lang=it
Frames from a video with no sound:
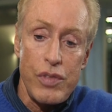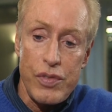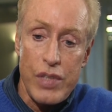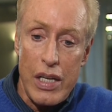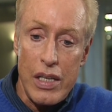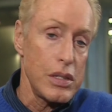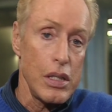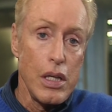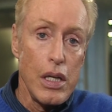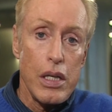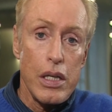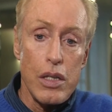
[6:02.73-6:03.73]
vivrà.
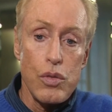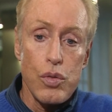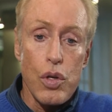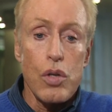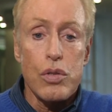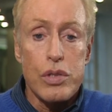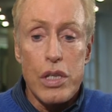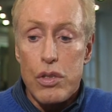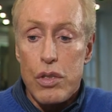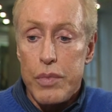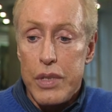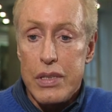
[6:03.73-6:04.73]
Il ruolo di
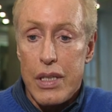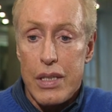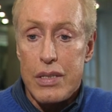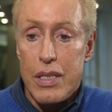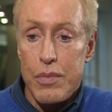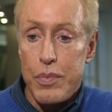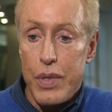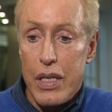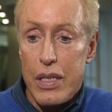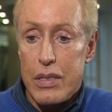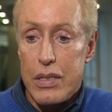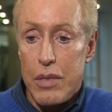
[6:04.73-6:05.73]
Roma sarà
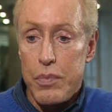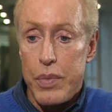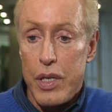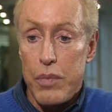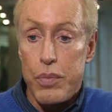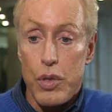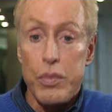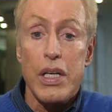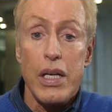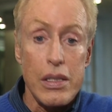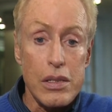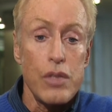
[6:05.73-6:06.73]
sempre, sempre
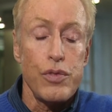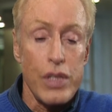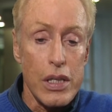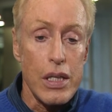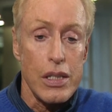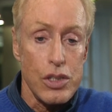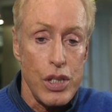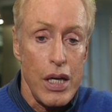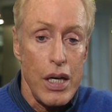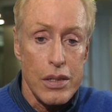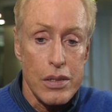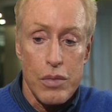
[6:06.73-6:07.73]
prominente finché
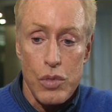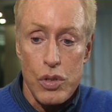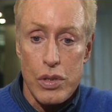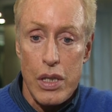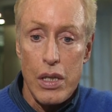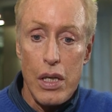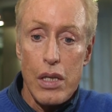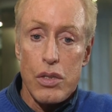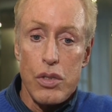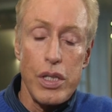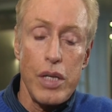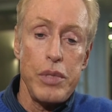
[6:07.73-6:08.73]
c'è l'alta moda.
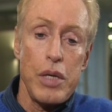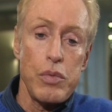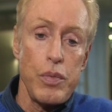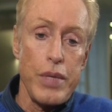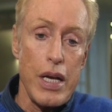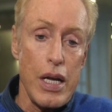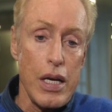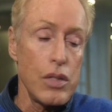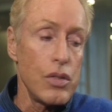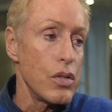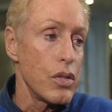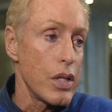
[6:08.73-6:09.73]
Noi abbiamo
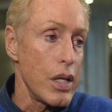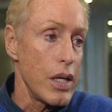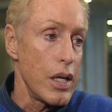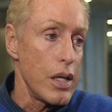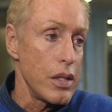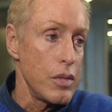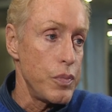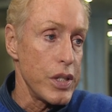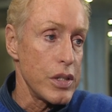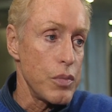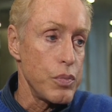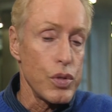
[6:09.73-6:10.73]
Milano che ha il
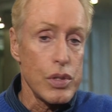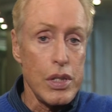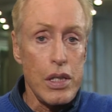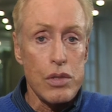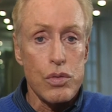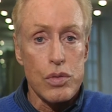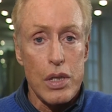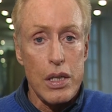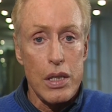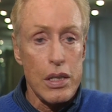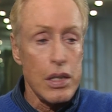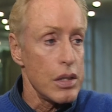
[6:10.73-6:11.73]
prêt-à-porter e tutte
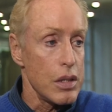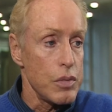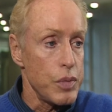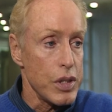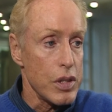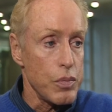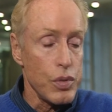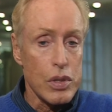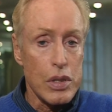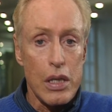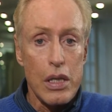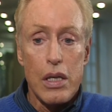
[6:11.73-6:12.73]
le linee del
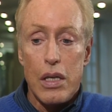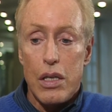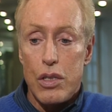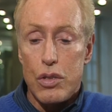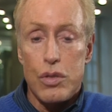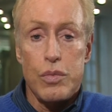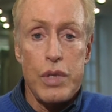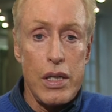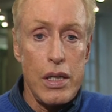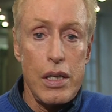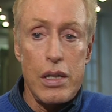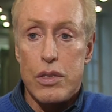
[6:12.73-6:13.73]
prêt-à-porter.
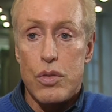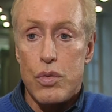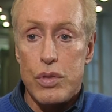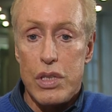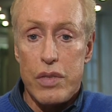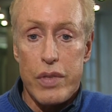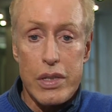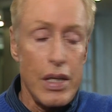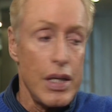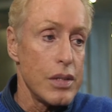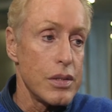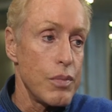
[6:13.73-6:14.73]
Roma ha l'esclusiva
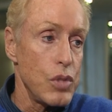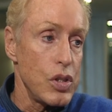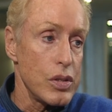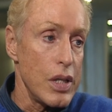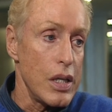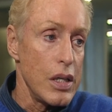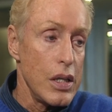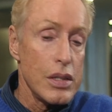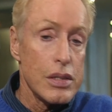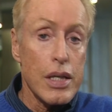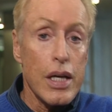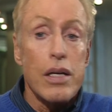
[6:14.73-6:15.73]
dell'alta moda,
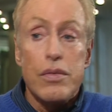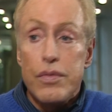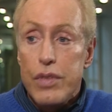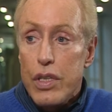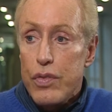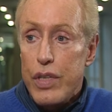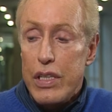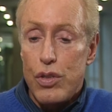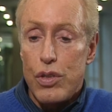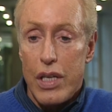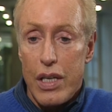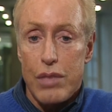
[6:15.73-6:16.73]
sta, io
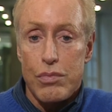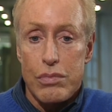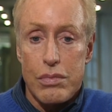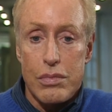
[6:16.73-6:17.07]
vedo che